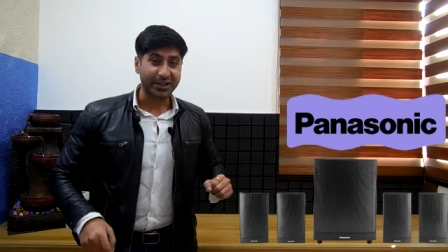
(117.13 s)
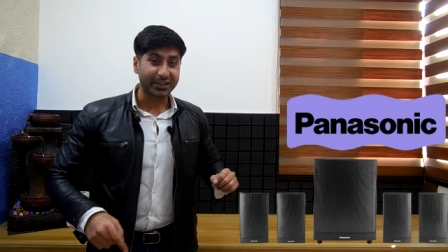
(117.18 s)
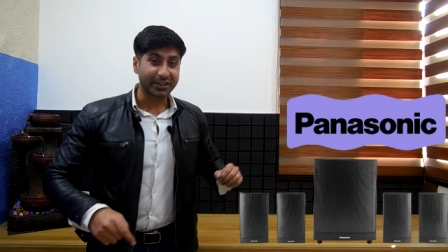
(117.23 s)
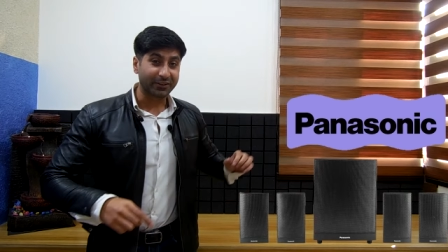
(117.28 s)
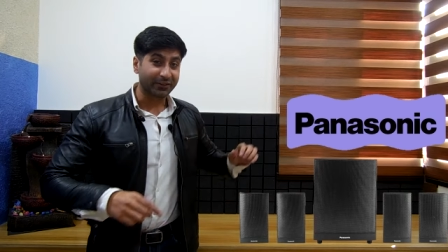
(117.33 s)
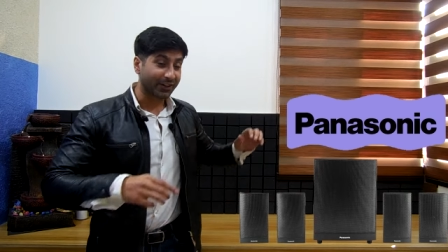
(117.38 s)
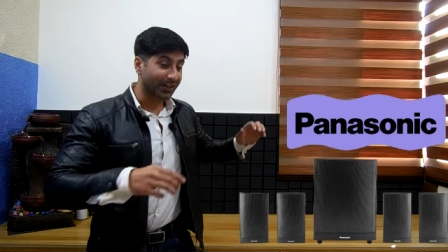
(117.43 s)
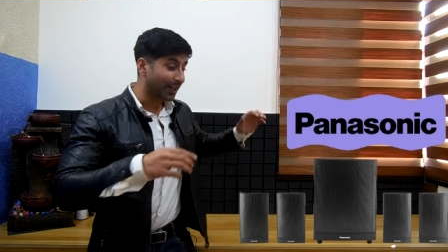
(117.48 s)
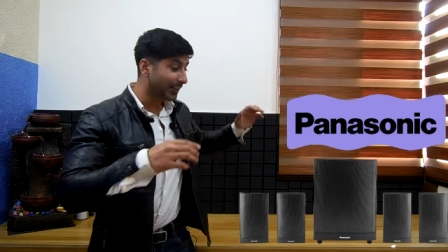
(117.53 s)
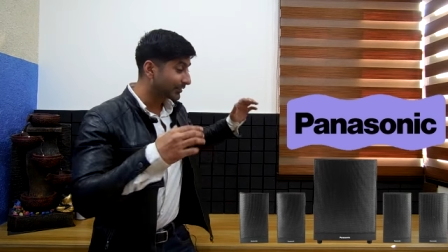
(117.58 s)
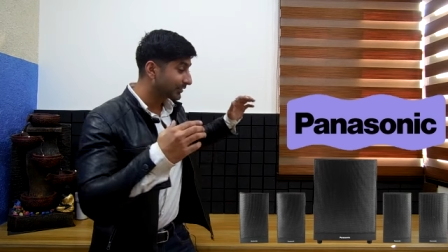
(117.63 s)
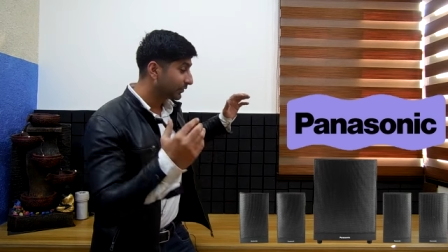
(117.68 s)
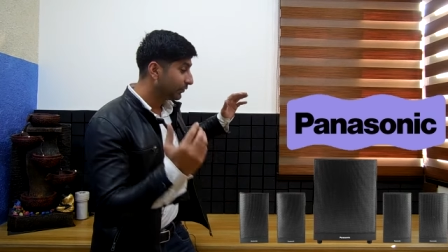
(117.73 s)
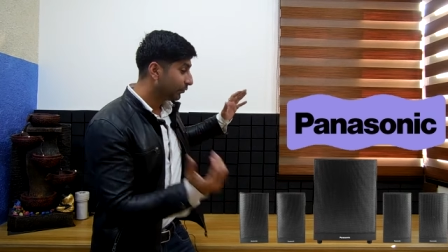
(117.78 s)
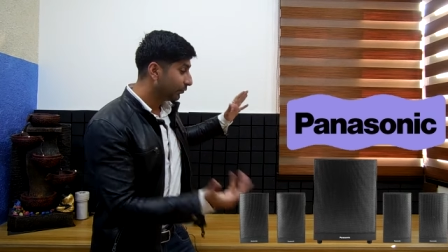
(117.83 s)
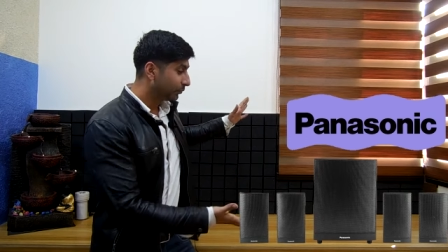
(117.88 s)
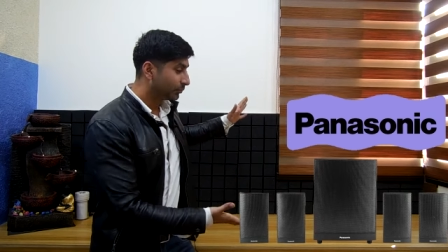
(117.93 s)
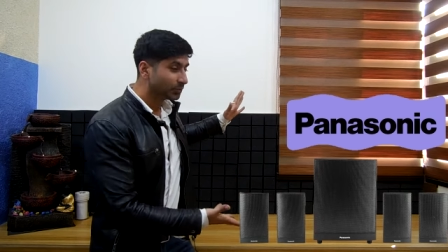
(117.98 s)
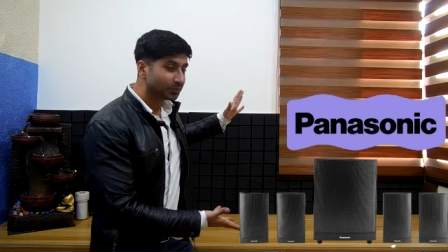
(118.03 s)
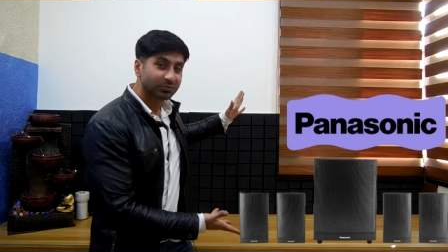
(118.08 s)
चैनल वाला
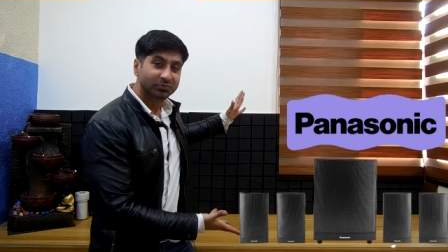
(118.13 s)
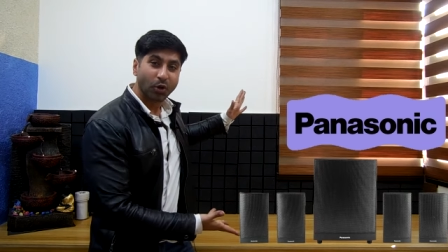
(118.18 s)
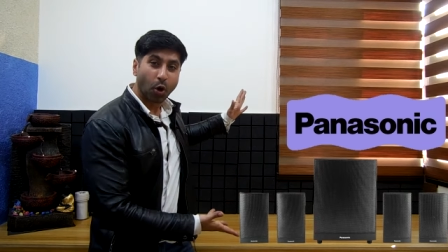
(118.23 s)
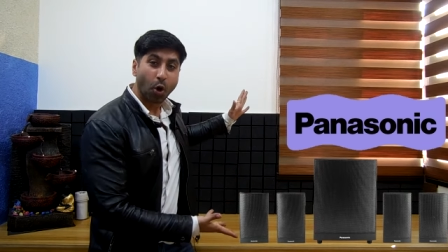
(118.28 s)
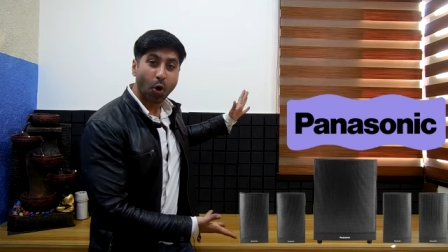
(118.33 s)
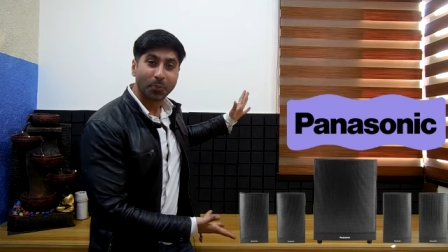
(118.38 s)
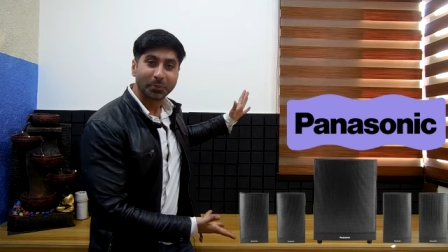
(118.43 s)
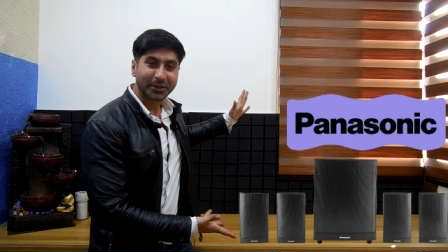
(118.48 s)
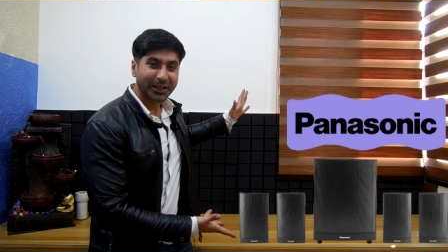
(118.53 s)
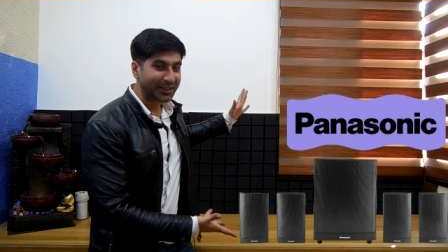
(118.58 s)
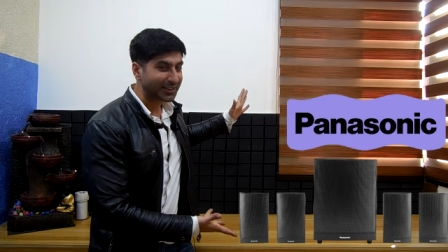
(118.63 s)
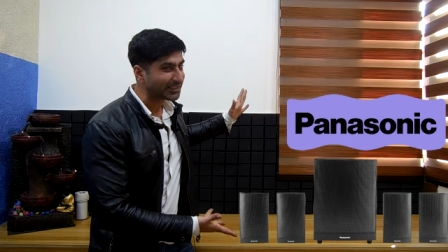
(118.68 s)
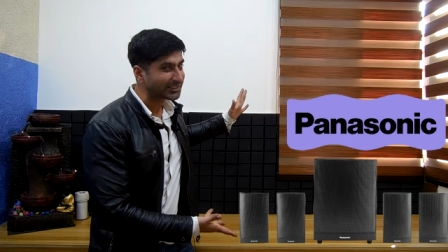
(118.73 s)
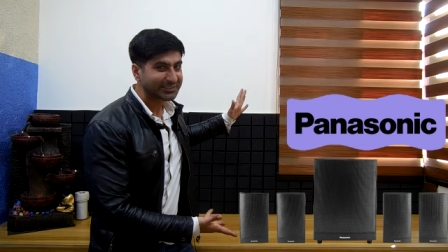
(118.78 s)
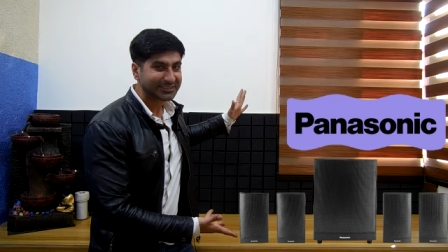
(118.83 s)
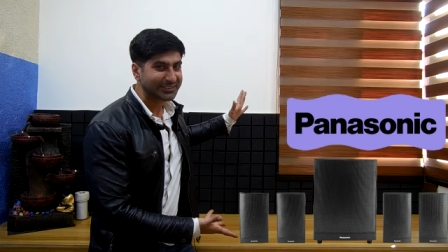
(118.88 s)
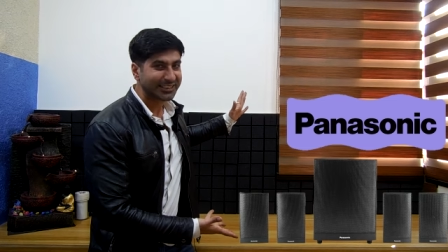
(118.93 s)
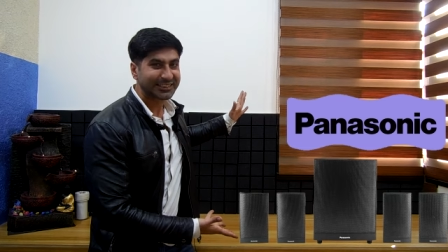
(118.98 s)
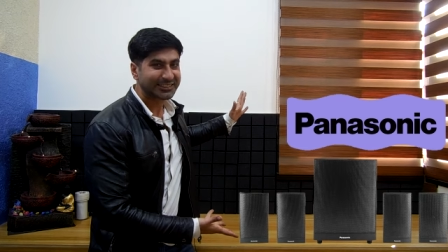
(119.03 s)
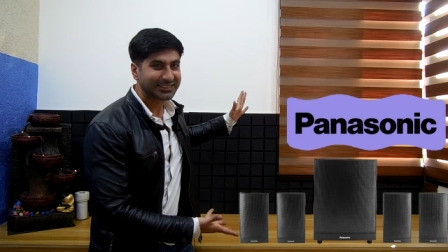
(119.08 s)
होम थिएटर
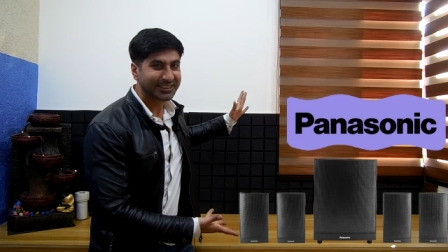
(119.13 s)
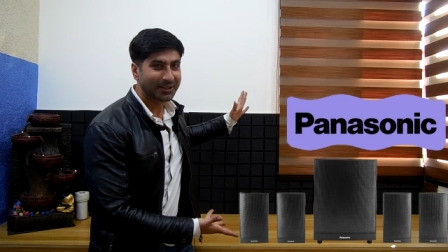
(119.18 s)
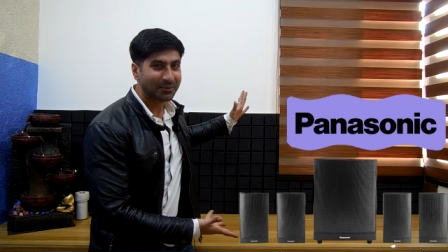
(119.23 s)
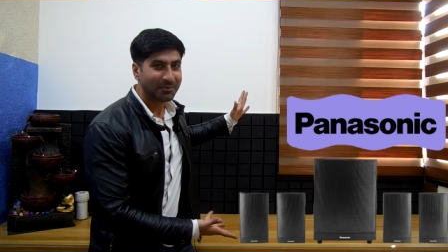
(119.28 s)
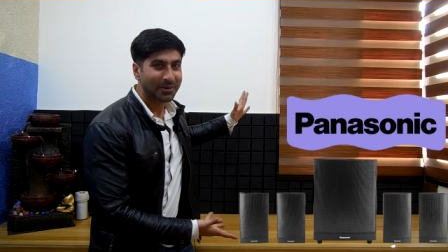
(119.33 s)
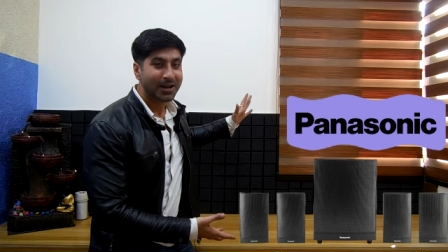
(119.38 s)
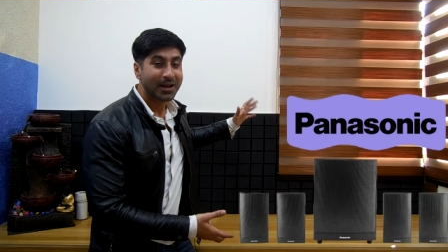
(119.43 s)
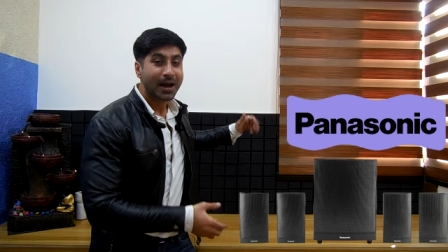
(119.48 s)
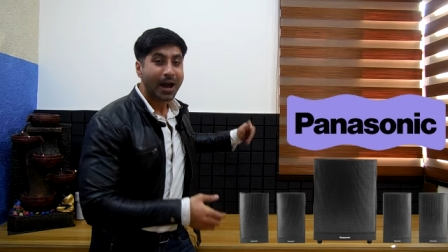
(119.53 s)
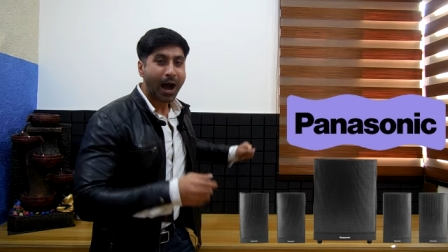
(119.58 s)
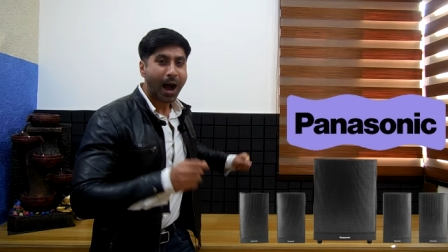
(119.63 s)
सिस्टम